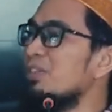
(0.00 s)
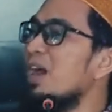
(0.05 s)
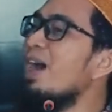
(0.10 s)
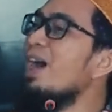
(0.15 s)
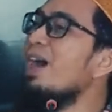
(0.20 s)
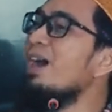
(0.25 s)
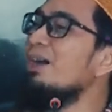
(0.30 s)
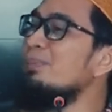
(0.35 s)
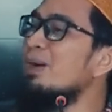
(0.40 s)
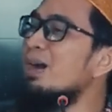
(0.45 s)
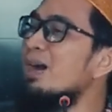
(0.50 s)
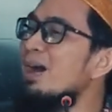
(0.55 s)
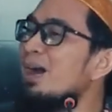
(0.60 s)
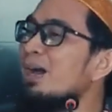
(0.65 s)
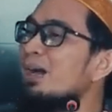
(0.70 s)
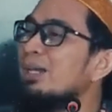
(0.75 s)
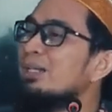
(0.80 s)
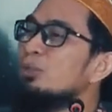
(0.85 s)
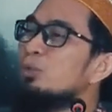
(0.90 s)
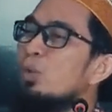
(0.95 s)

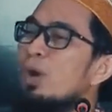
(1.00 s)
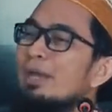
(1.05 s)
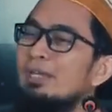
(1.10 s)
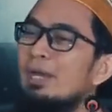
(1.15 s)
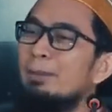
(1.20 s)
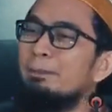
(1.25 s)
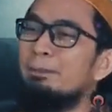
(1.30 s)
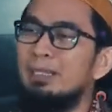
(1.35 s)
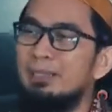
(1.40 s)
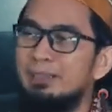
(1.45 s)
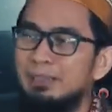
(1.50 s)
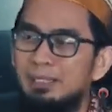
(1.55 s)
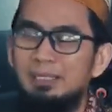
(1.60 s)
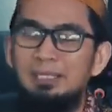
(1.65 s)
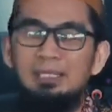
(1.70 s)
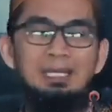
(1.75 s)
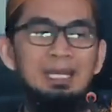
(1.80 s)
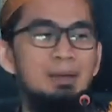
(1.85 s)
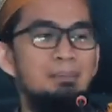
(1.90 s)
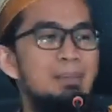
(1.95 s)
Zahaba keduanya
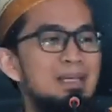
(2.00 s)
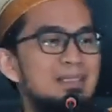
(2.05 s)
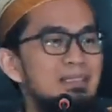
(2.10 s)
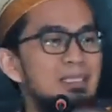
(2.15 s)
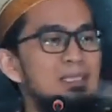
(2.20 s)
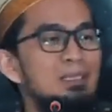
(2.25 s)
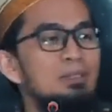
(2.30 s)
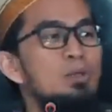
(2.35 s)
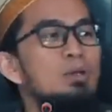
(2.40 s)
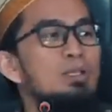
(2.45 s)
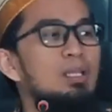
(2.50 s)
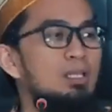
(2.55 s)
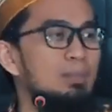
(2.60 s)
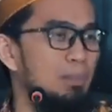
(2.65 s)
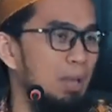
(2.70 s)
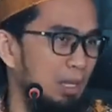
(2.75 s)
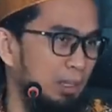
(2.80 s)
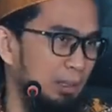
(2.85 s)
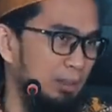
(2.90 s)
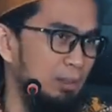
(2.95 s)
pergi ila masjid Nurul
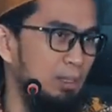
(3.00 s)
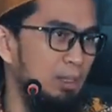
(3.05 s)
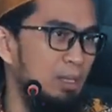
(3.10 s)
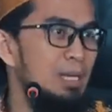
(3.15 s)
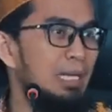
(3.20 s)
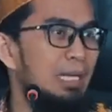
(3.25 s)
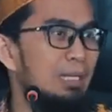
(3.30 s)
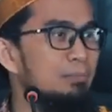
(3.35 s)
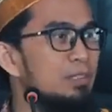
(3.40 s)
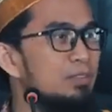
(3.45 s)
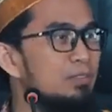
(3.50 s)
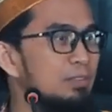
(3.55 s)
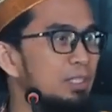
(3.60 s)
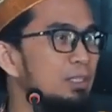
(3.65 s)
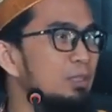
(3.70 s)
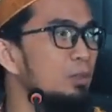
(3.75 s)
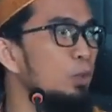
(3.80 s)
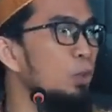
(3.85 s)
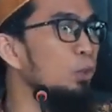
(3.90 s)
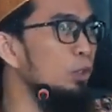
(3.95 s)
Bahri. Ke
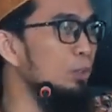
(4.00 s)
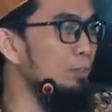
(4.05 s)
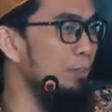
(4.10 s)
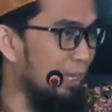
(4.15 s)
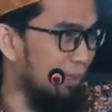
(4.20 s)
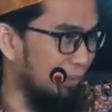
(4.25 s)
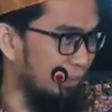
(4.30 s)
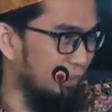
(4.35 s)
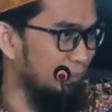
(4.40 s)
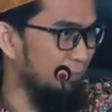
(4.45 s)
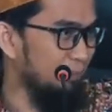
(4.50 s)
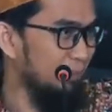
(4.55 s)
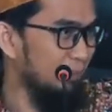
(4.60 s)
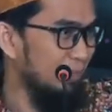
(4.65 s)
masjid Nurul Bahri.